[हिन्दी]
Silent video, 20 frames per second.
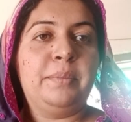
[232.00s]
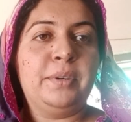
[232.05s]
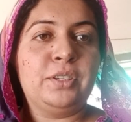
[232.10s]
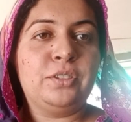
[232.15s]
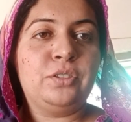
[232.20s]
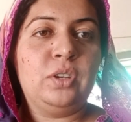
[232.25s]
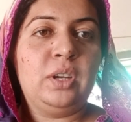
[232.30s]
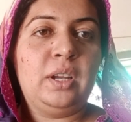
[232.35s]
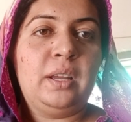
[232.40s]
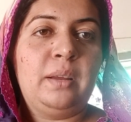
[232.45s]

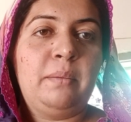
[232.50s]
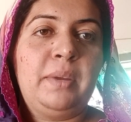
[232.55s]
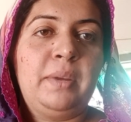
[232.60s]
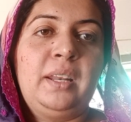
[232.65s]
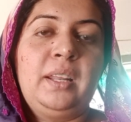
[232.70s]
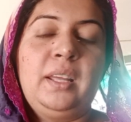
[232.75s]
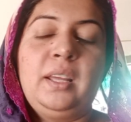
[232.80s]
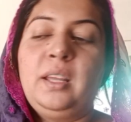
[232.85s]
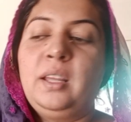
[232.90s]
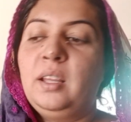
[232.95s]
पर जो है
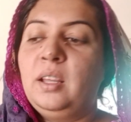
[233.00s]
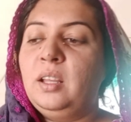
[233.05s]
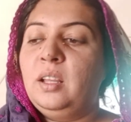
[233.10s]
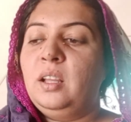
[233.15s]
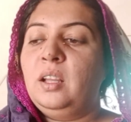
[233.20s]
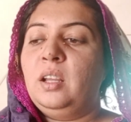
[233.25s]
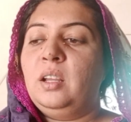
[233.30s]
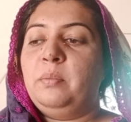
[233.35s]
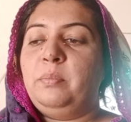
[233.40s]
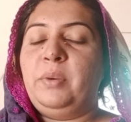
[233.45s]
मैंने
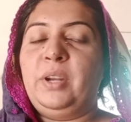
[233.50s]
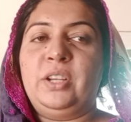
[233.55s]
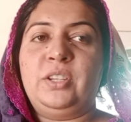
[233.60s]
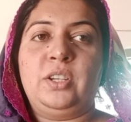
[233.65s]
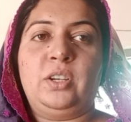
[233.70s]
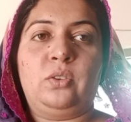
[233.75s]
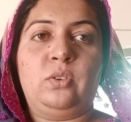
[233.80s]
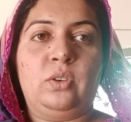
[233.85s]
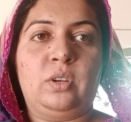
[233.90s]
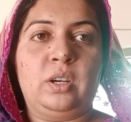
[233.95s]

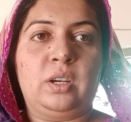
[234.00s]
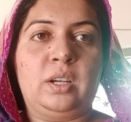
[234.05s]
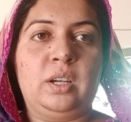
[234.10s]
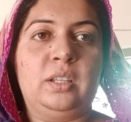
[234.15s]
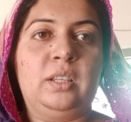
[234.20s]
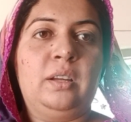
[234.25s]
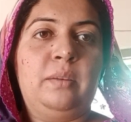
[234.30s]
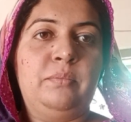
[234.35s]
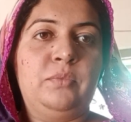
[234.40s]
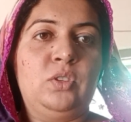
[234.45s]
प्रेशर कुकर
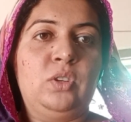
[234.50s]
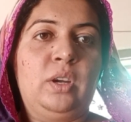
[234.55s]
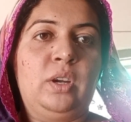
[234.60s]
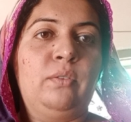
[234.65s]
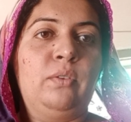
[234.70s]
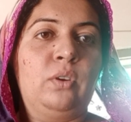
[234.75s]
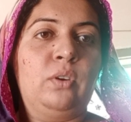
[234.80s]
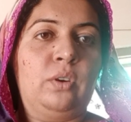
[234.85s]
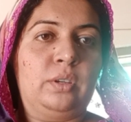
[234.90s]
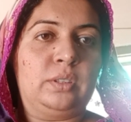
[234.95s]
का दम जो
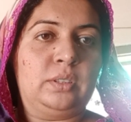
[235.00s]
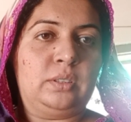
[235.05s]
है वो